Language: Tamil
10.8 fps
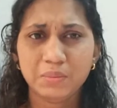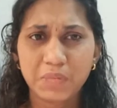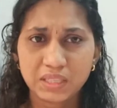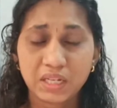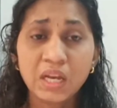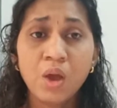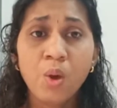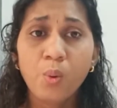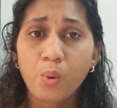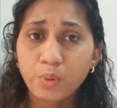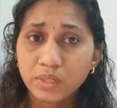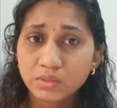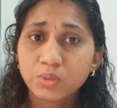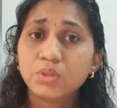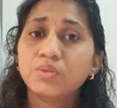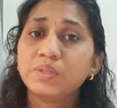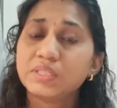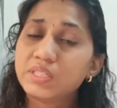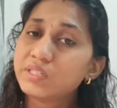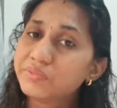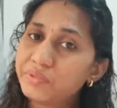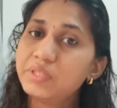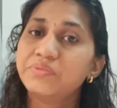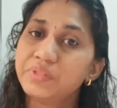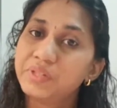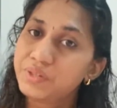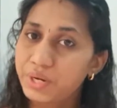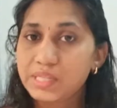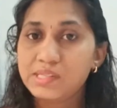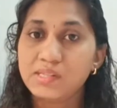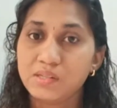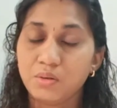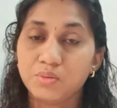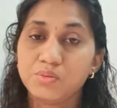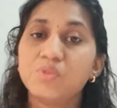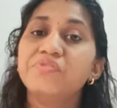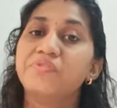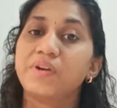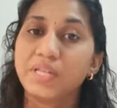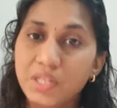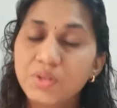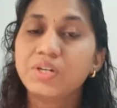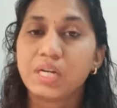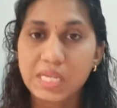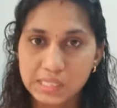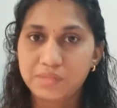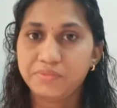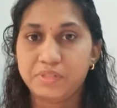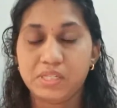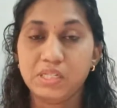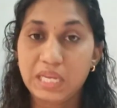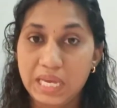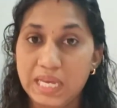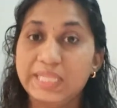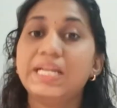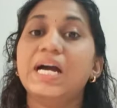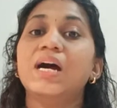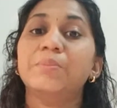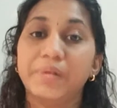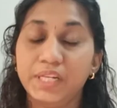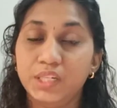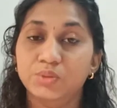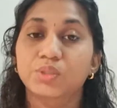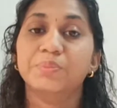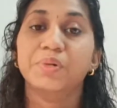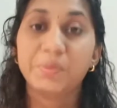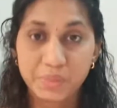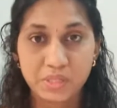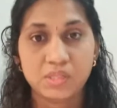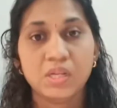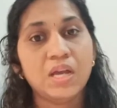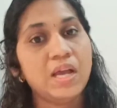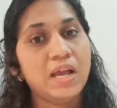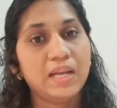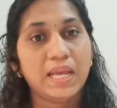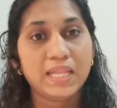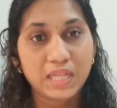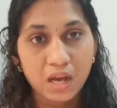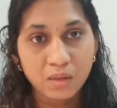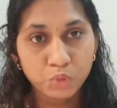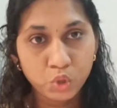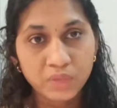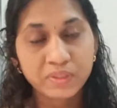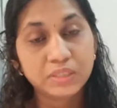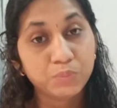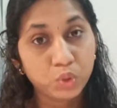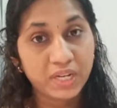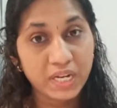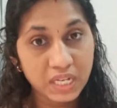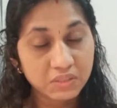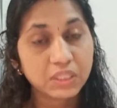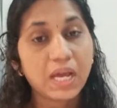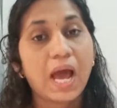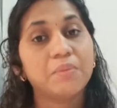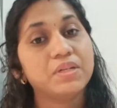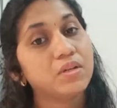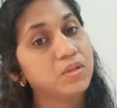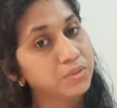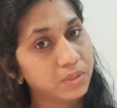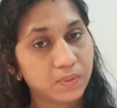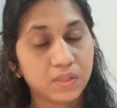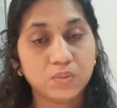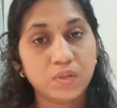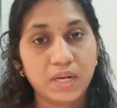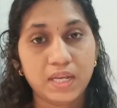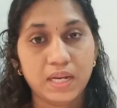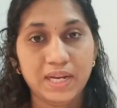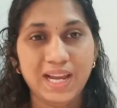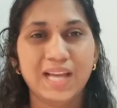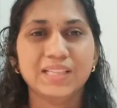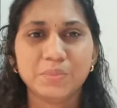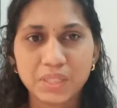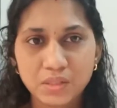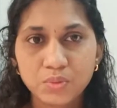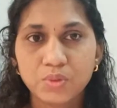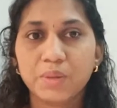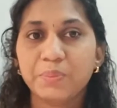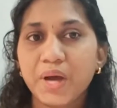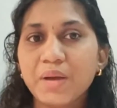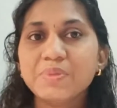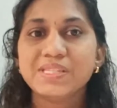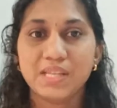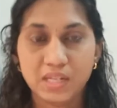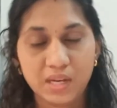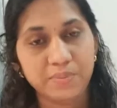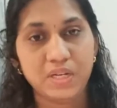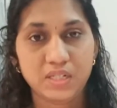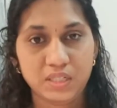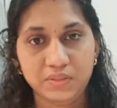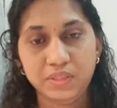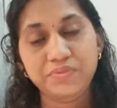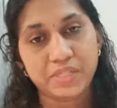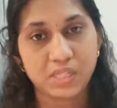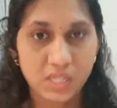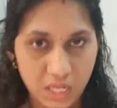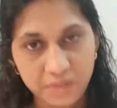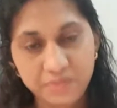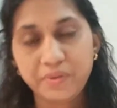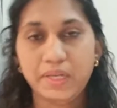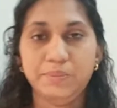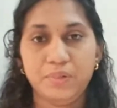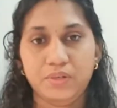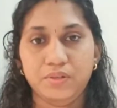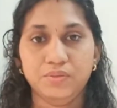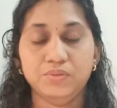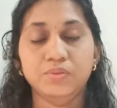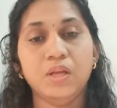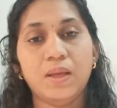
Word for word: இந்த மாதிரி ஒவ்வொருத்தவங்களுக்கும் வந்துட்டு டிஃப்ரெண்ட் டிஃப்ரெண்ட் ரீசன்ஸ் இருக்கும் ஸோ ஃபைண்ட் யுவர் ரீசன் ஃபர்ஸ்ட் நீங்கள் எதுக்காக படிக்கணும் இந்த பர்பஸ் நீங்கள் எதுக்காக புக்கு வந்து புக் ரீடிங்கை வந்து ஹேபிட்டாக கொண்டுட்டு வரணும்னு நினைக்கிறீங்களா அந்த மாதிரி உங்களோட பர்பஸ் என்ன அப்படின்றத வந்து ஃபஸ்ட்டு நீங்கள் ஃபைன் பண்ணணும்